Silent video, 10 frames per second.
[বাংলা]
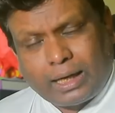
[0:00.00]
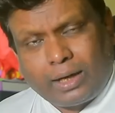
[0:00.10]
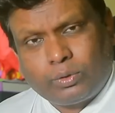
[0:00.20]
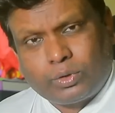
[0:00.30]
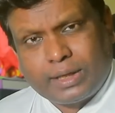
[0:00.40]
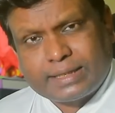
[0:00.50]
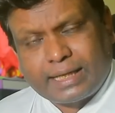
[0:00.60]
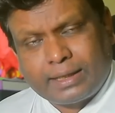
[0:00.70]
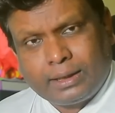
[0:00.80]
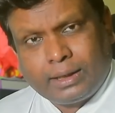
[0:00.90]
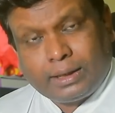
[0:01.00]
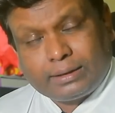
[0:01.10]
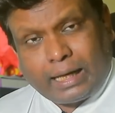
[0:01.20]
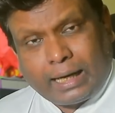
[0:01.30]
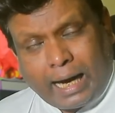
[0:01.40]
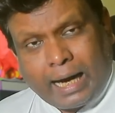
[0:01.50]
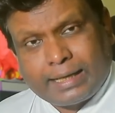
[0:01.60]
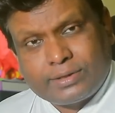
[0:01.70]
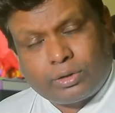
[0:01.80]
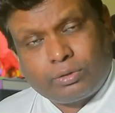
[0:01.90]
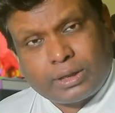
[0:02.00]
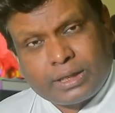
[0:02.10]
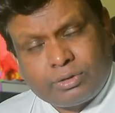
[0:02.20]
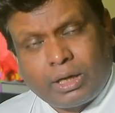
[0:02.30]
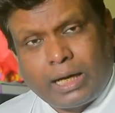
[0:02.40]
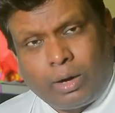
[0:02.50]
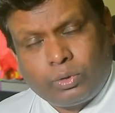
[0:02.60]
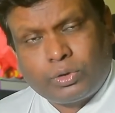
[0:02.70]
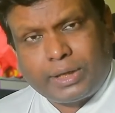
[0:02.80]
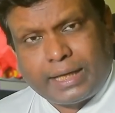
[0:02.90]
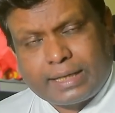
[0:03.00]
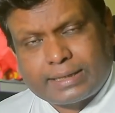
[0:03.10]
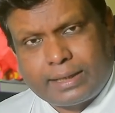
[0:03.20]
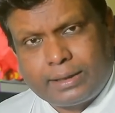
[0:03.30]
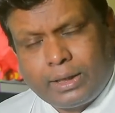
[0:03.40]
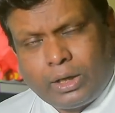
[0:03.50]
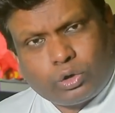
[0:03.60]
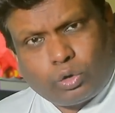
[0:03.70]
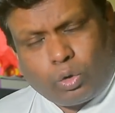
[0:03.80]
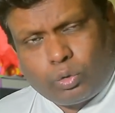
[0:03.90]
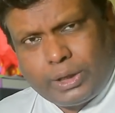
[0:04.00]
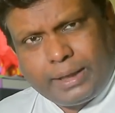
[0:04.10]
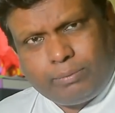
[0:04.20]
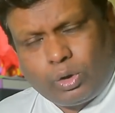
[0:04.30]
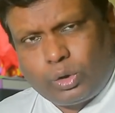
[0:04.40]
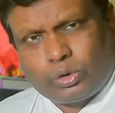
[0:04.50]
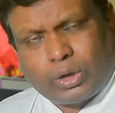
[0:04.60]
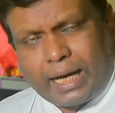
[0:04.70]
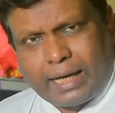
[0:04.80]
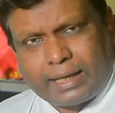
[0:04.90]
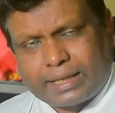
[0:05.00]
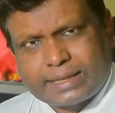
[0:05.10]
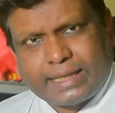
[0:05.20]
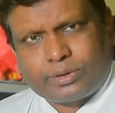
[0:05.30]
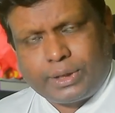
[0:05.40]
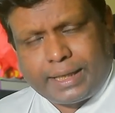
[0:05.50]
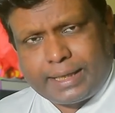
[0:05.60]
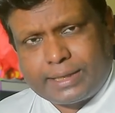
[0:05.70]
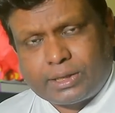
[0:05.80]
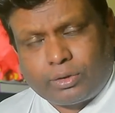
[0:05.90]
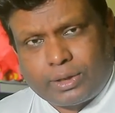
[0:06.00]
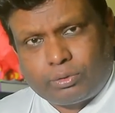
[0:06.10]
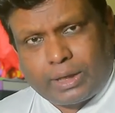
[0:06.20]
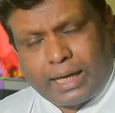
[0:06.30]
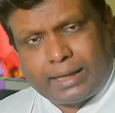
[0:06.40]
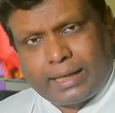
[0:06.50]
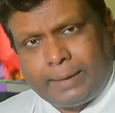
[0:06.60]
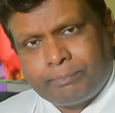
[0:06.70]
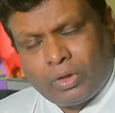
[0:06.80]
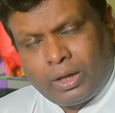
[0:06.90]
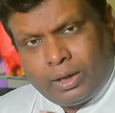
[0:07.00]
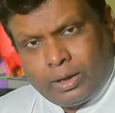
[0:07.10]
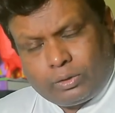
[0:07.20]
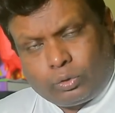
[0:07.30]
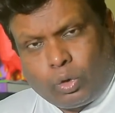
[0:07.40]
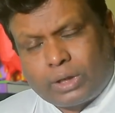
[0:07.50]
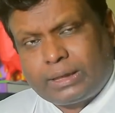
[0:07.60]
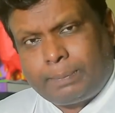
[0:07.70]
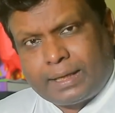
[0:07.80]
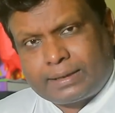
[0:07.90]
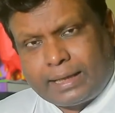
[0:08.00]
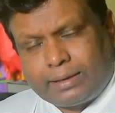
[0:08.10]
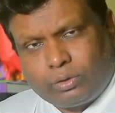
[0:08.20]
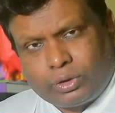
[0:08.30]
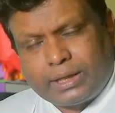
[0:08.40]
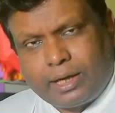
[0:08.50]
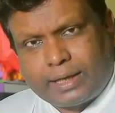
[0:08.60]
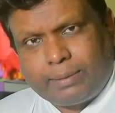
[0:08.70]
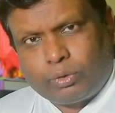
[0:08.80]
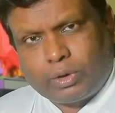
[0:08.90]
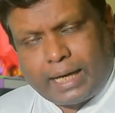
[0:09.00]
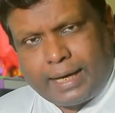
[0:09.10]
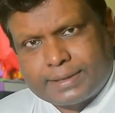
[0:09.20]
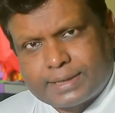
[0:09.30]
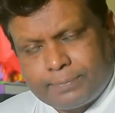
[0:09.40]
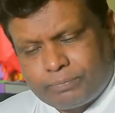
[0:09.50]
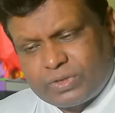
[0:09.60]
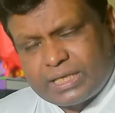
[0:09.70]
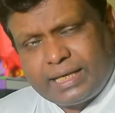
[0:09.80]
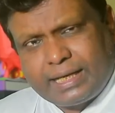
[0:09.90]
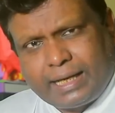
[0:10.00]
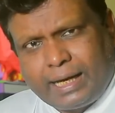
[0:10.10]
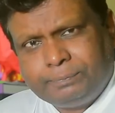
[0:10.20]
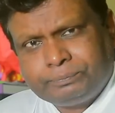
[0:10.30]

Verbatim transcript: রান আউট হয়েছেন তার আগে যখন রিজওয়ান আউট হয়ে গেছেন তখনই মূলত খেলাটা শেষ হয়ে গিয়েছিল কিন্তু খেলাটা ধরতে পারতেন অধিনায়ক ইমরুল কায়েস যিনি কিনা